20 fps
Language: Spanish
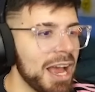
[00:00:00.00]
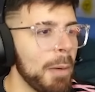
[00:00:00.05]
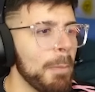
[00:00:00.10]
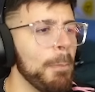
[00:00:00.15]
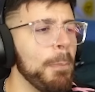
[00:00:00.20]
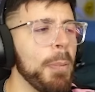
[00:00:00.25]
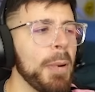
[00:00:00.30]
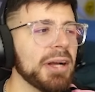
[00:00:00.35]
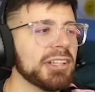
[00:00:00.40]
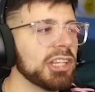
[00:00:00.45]

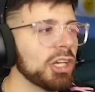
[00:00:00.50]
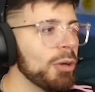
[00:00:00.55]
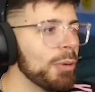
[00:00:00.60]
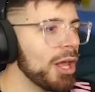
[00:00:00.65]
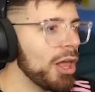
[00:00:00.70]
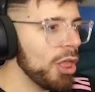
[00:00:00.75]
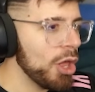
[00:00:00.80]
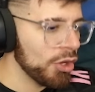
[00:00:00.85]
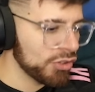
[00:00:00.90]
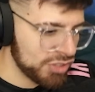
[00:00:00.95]
Puesto
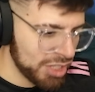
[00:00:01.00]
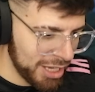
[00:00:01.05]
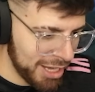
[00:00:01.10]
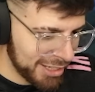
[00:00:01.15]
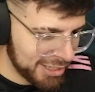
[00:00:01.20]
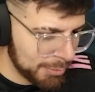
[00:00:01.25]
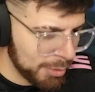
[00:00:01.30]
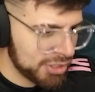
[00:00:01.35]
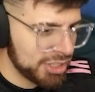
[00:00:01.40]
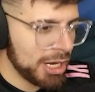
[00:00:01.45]
número 12,
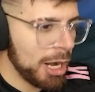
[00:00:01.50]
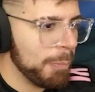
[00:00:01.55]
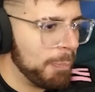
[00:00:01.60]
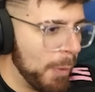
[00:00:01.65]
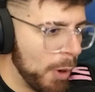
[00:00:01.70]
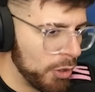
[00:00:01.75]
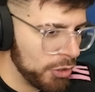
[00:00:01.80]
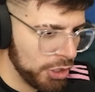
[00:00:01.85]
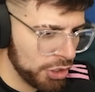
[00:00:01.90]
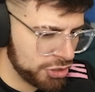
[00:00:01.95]
estamos en el
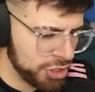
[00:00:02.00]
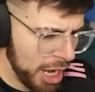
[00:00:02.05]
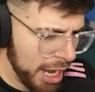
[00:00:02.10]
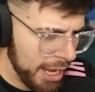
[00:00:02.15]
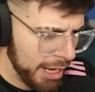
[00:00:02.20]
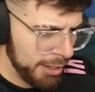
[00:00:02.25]
podio ya.